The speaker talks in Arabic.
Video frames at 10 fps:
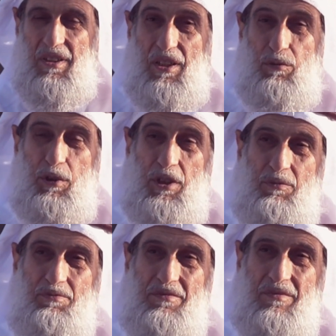
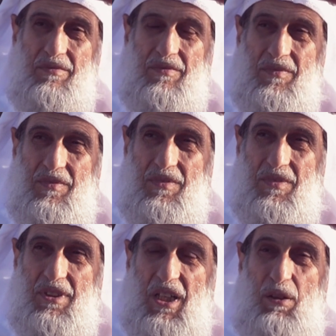المهم
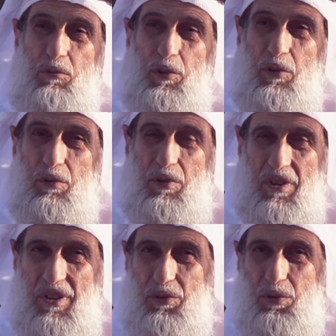قاموا يؤذون
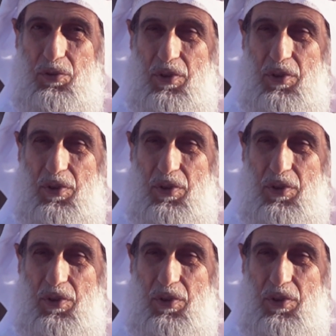الرسول